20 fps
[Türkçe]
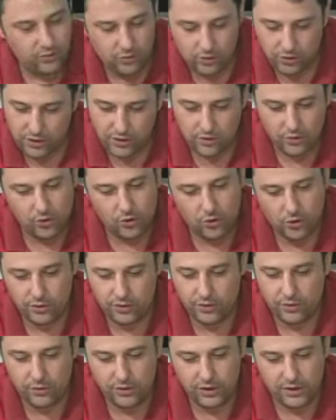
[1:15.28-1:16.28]
O da o
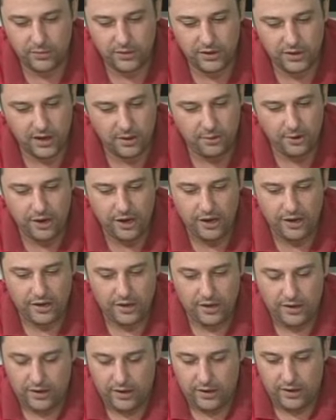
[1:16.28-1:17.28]
konuda olabilir ama
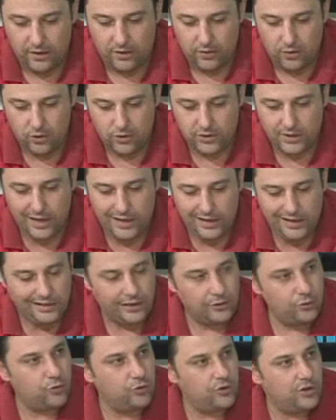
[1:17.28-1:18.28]

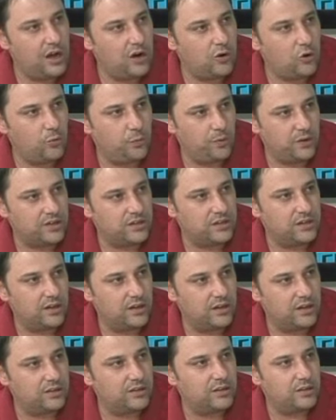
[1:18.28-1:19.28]
özellikle Dünya Kupası'na
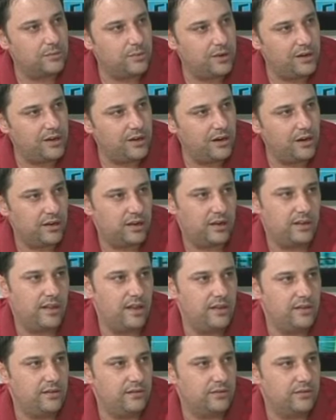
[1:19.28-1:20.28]
katılmayı hak
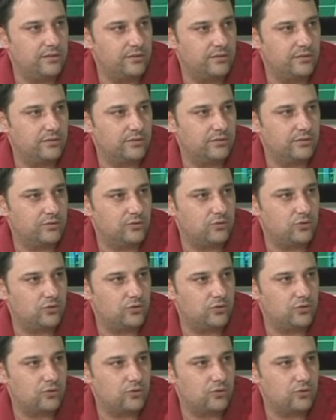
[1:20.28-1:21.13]
eden Evet.